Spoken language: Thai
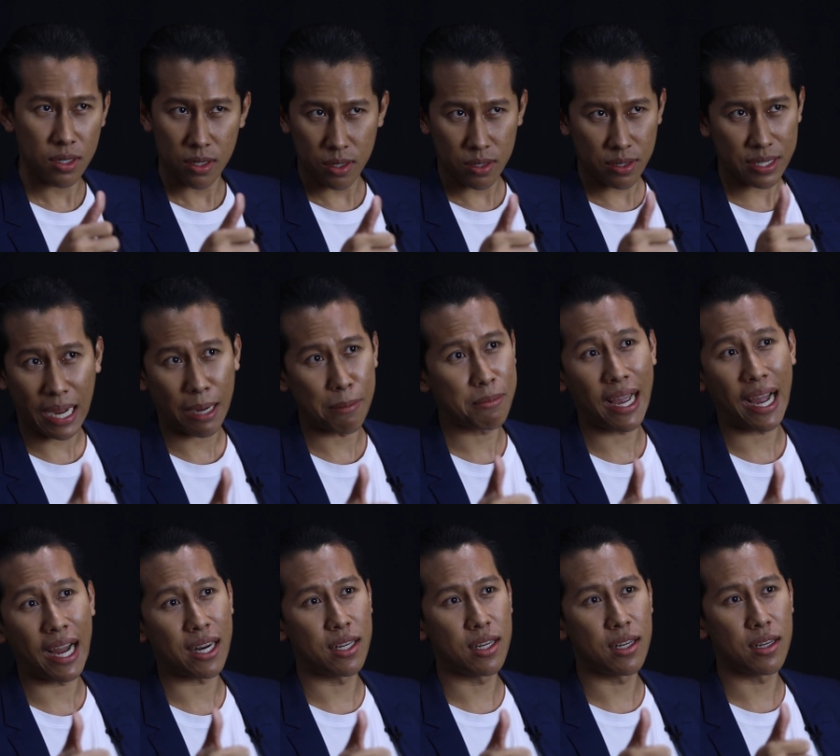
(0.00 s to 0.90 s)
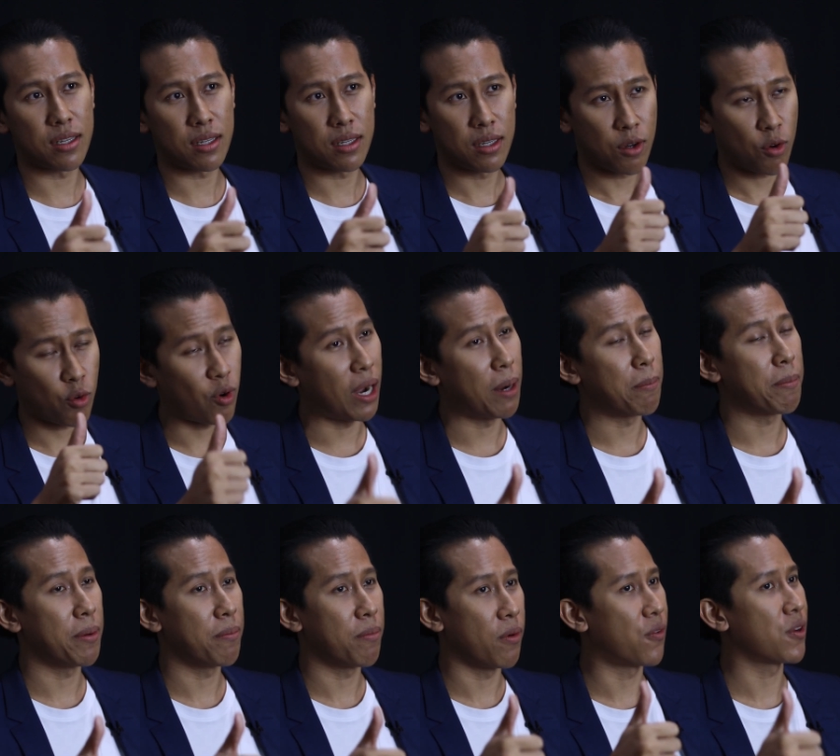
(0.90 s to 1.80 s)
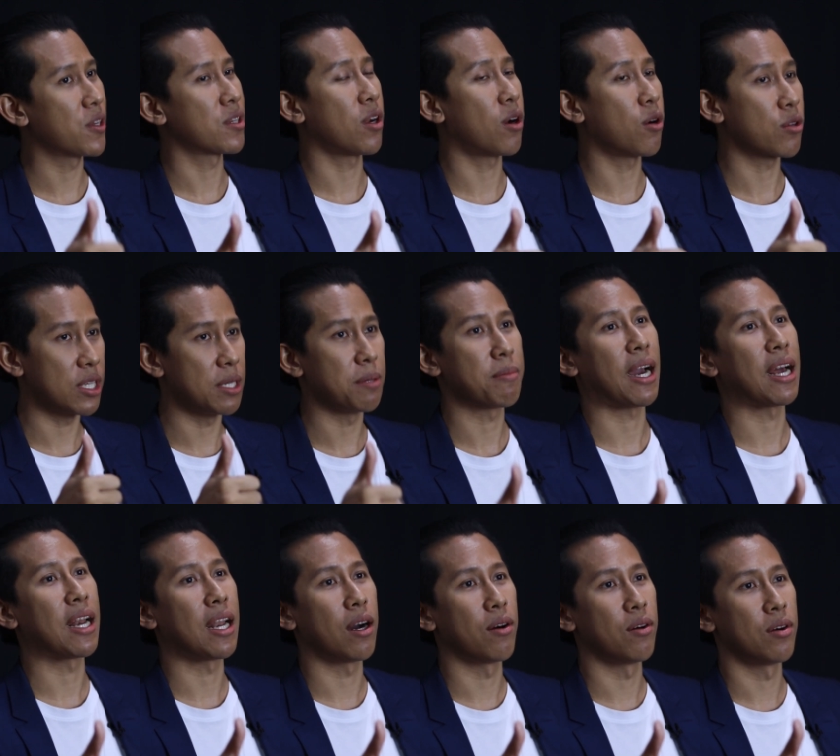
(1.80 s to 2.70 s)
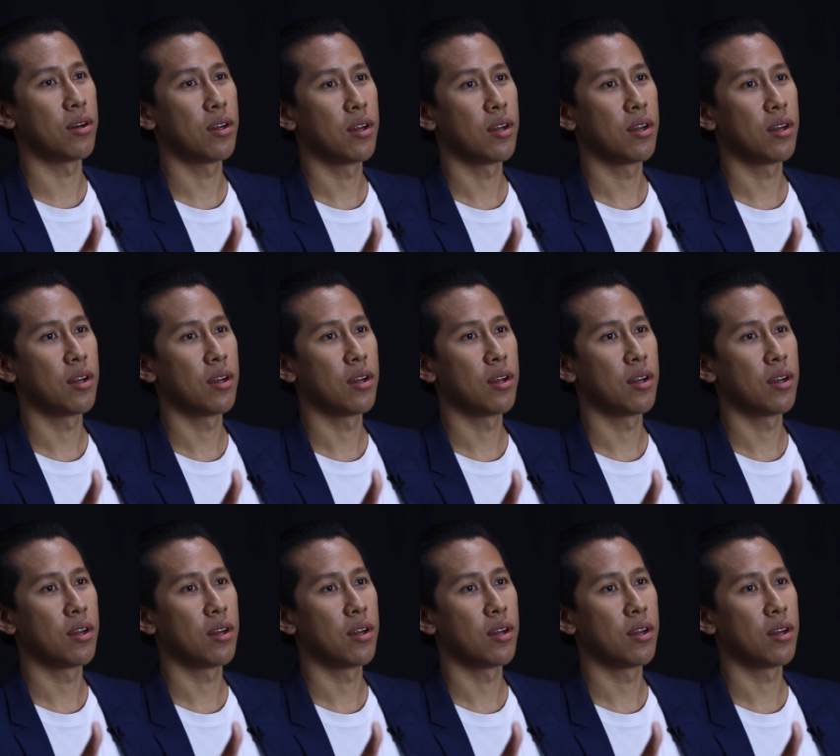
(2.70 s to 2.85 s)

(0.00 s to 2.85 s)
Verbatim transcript: 3 อย่างนี้เลยความเป็นโปรเฟชชั่นอลของทีมงานเรา